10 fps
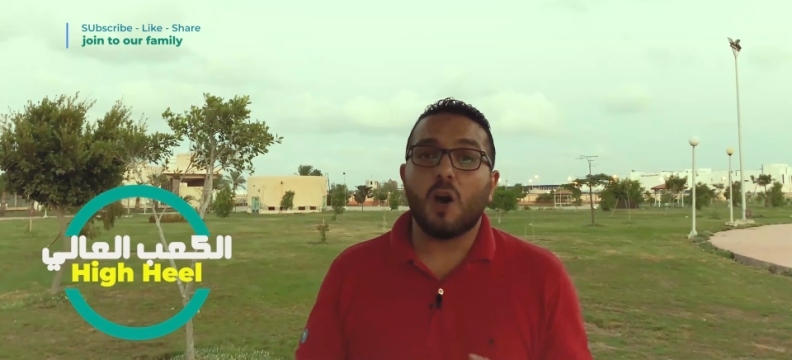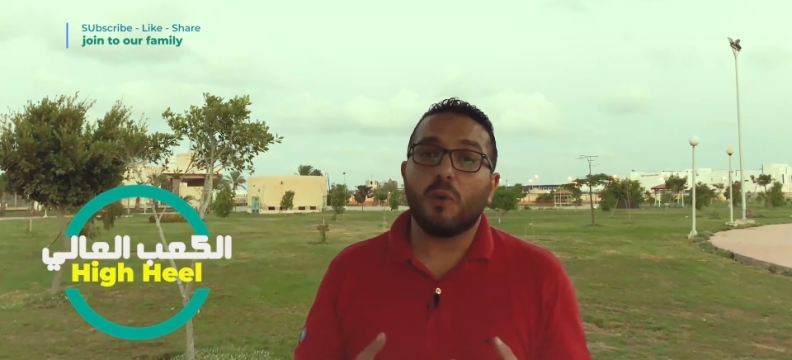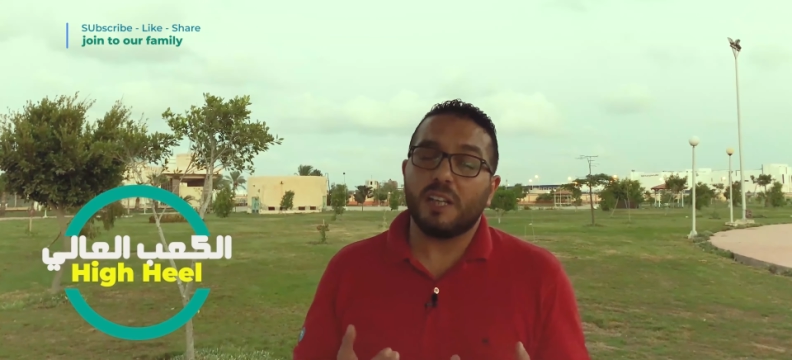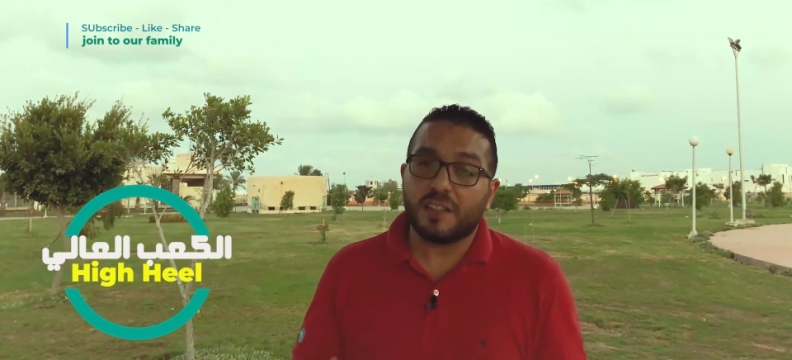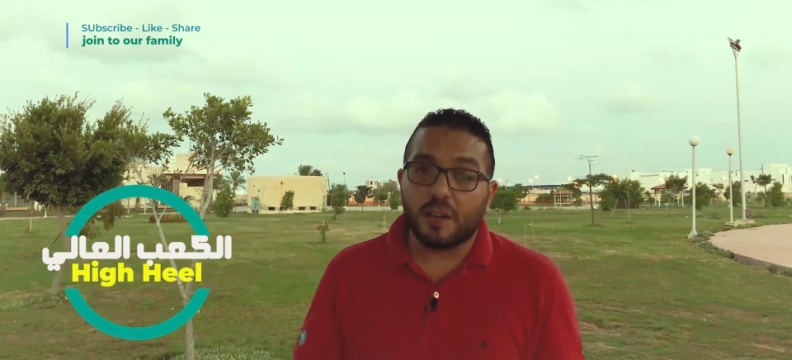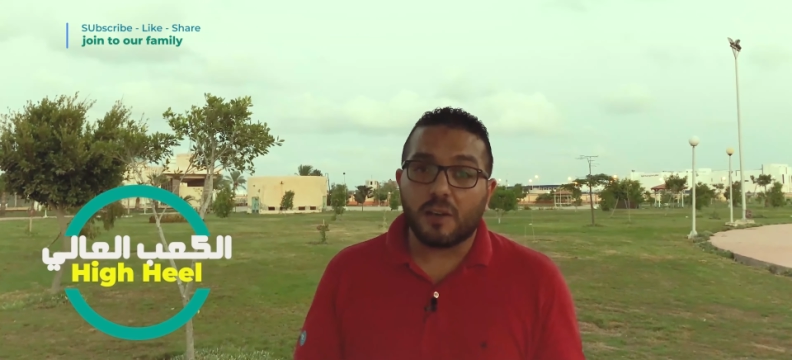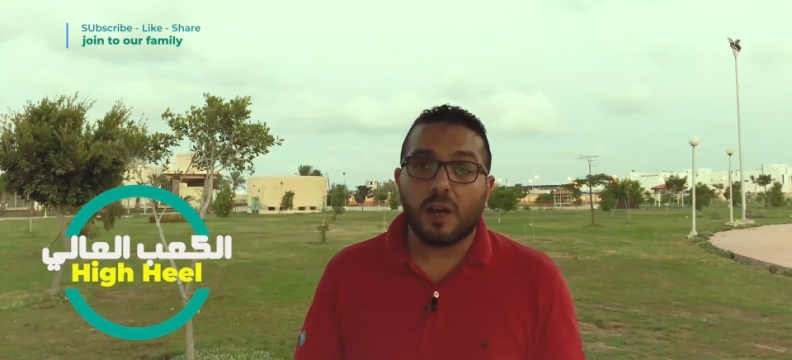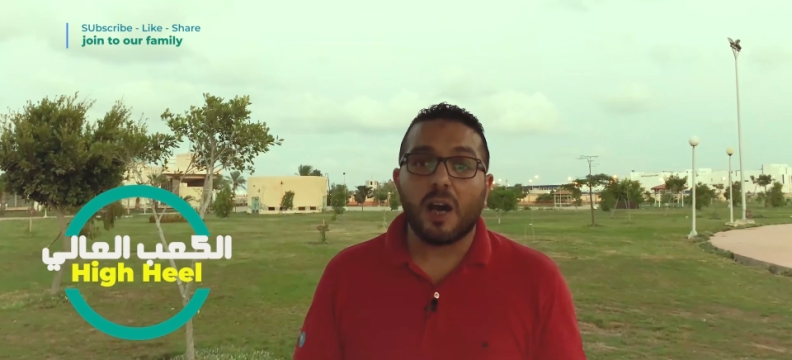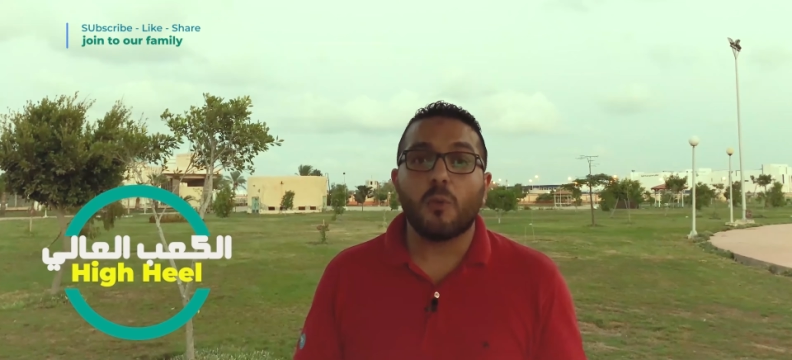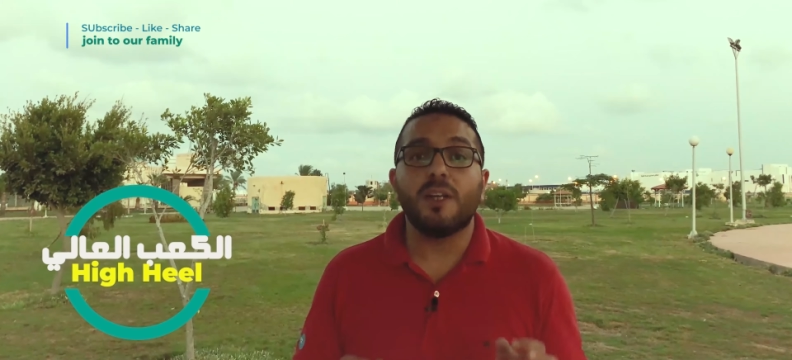
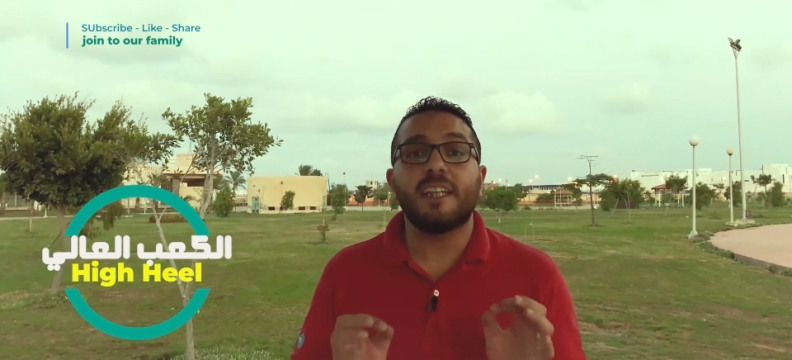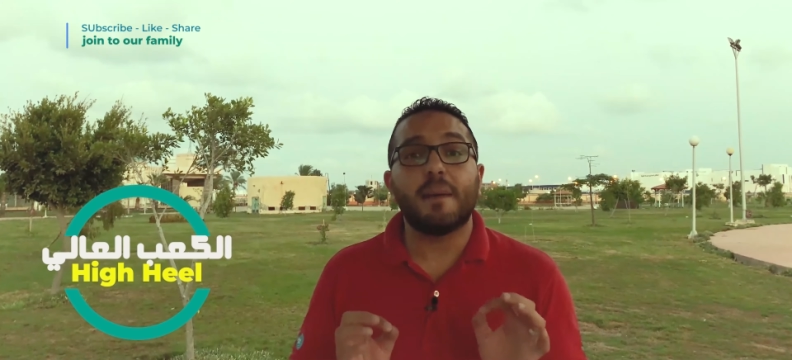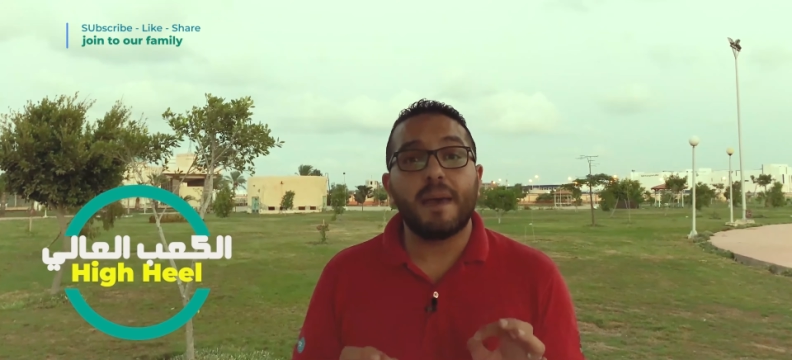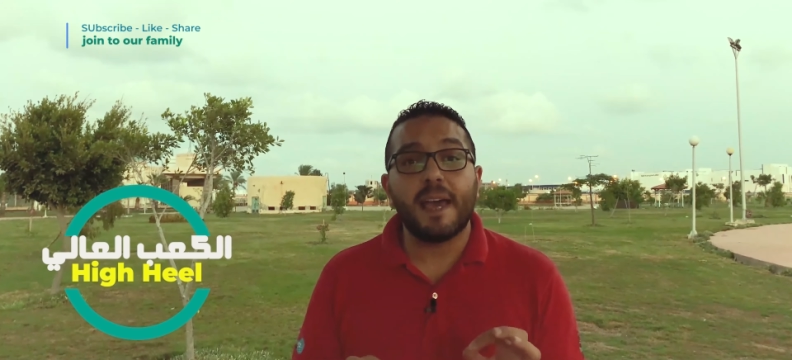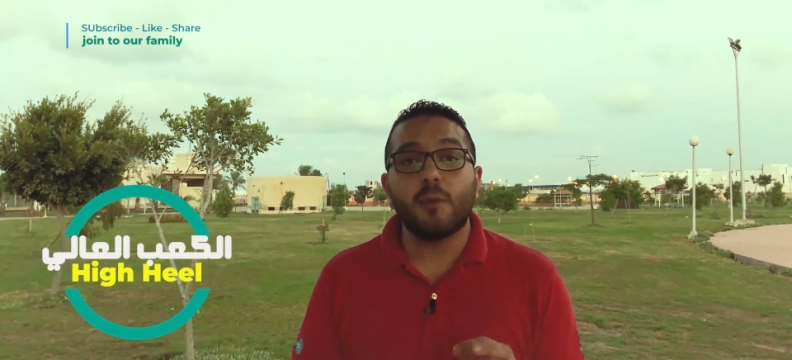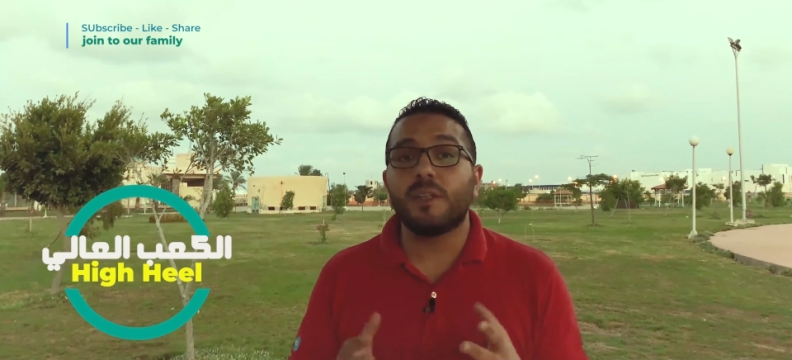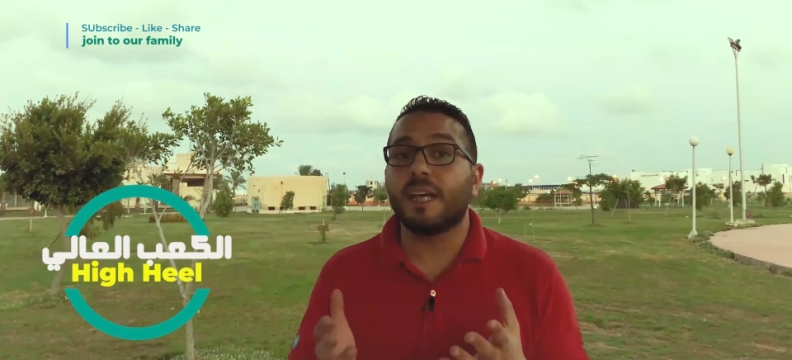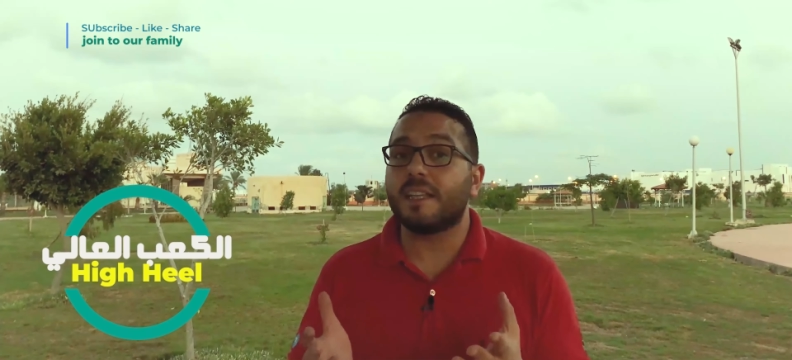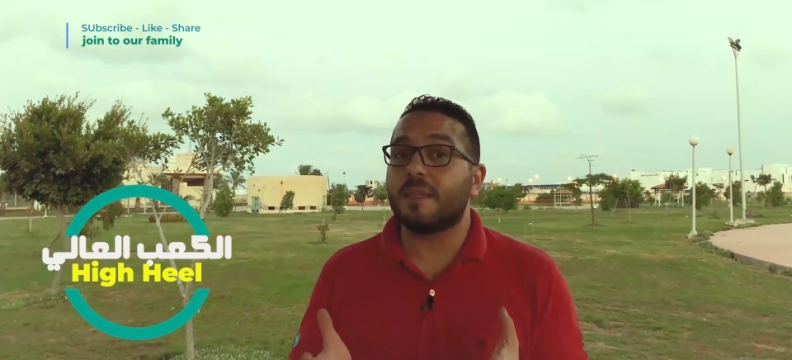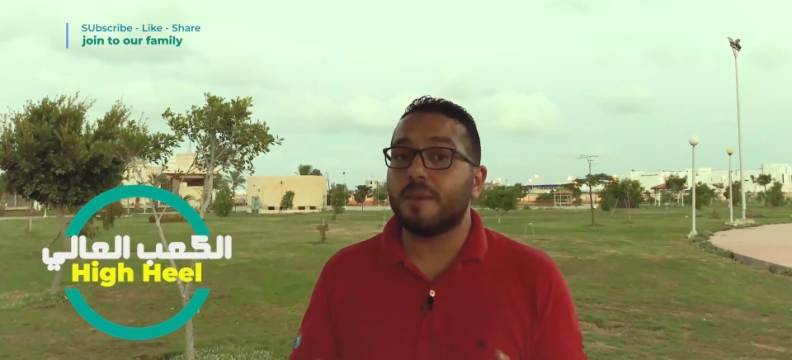والإثارة والجمال
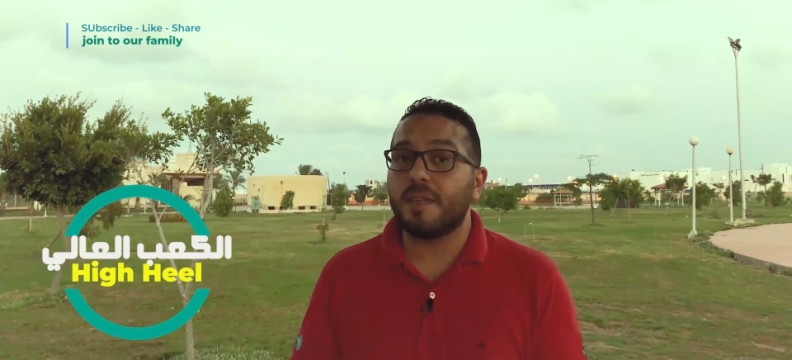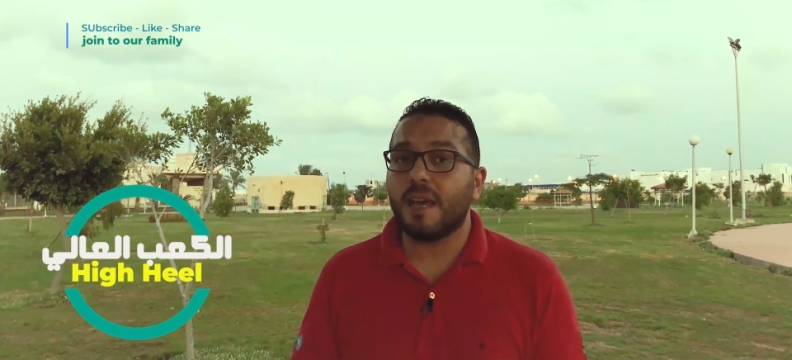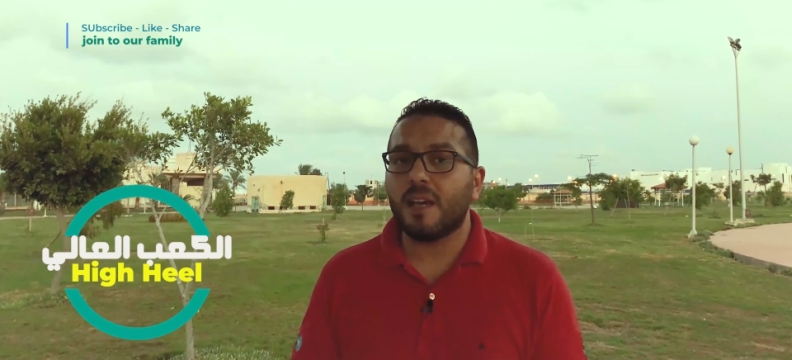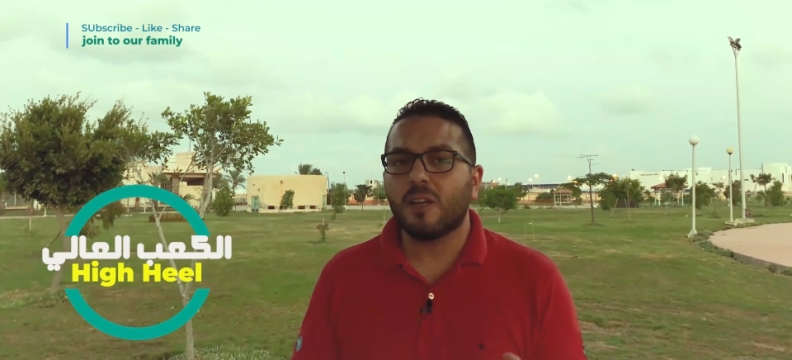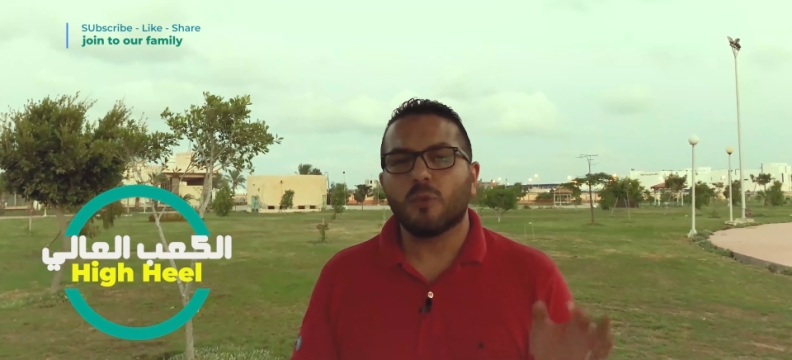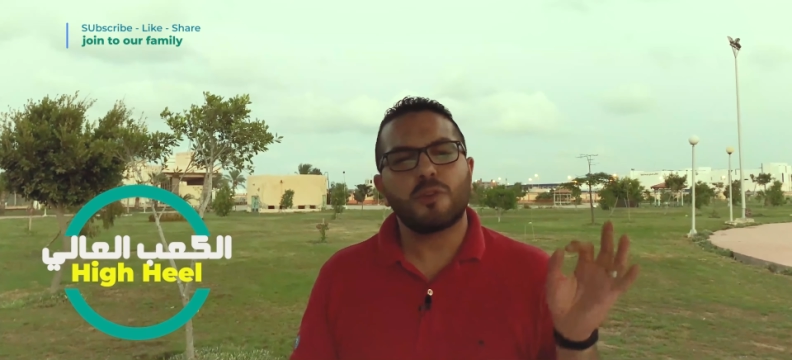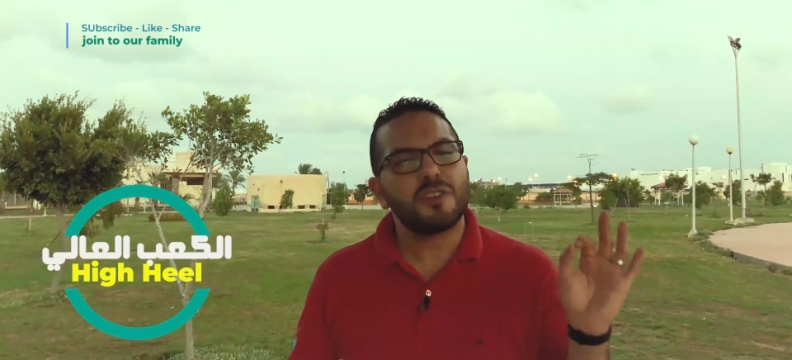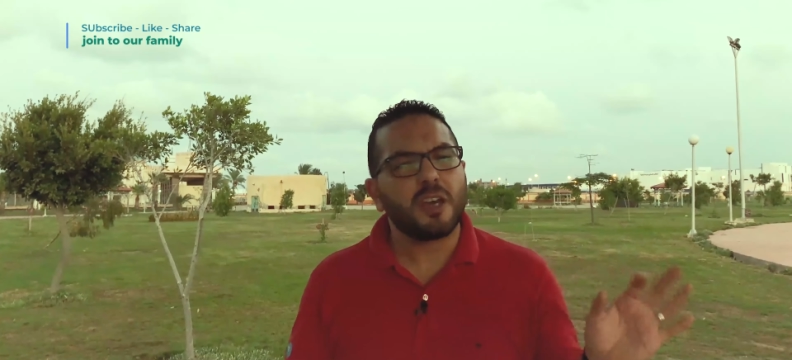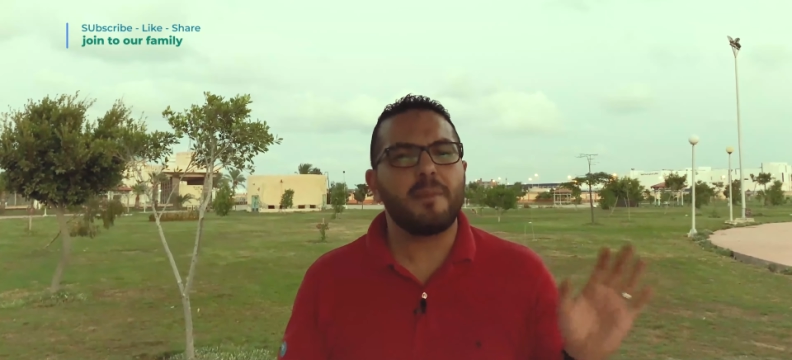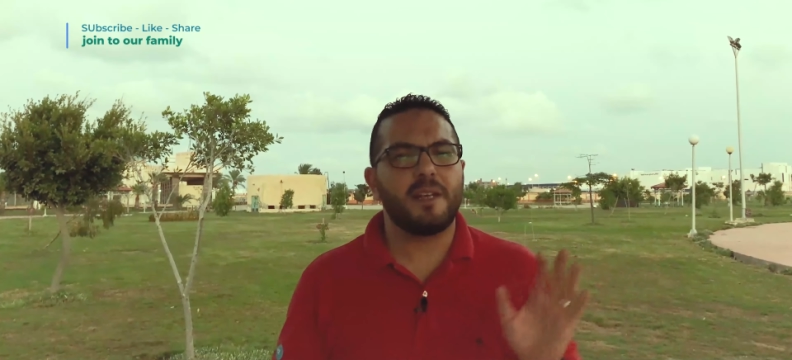والجاذبية
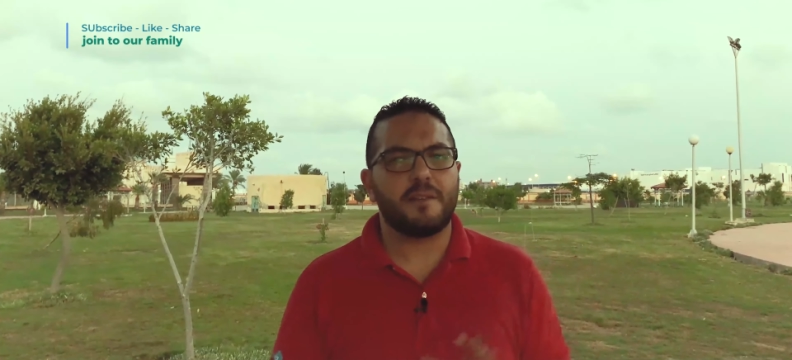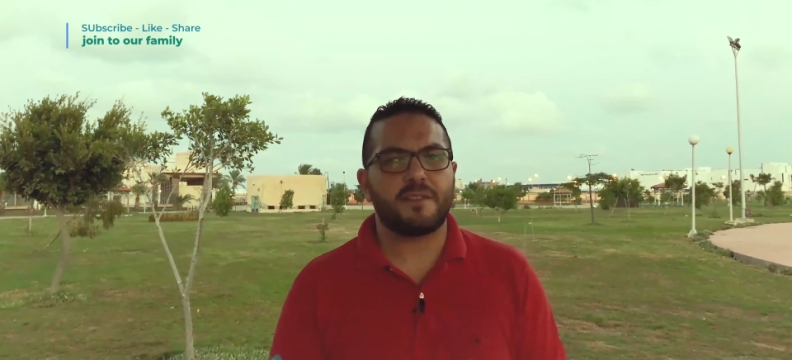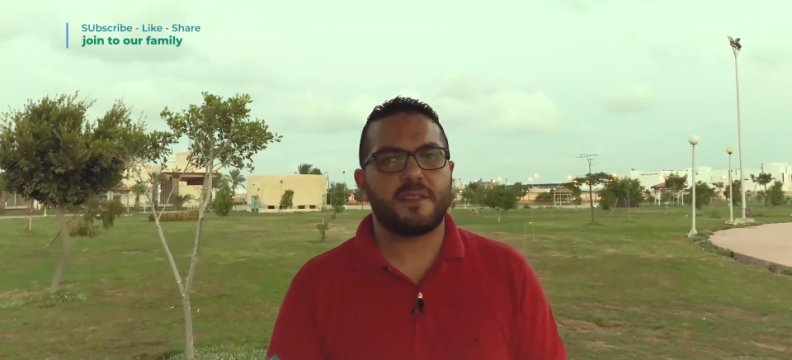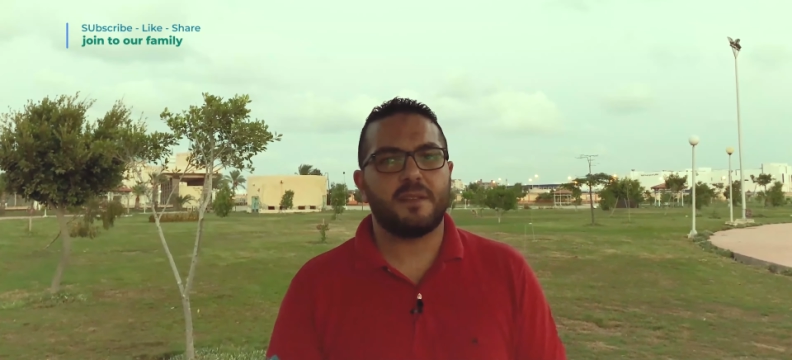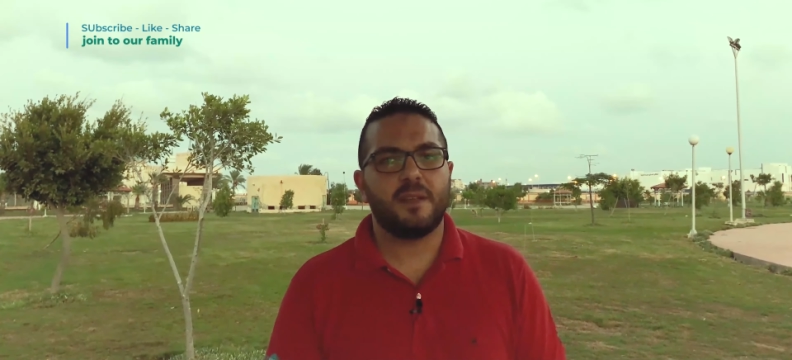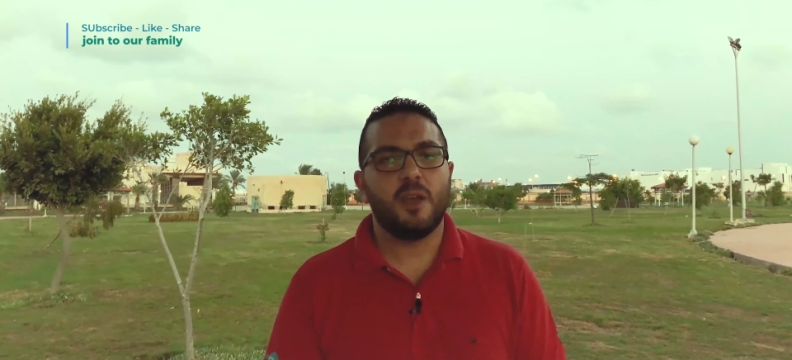والثقة بالنفس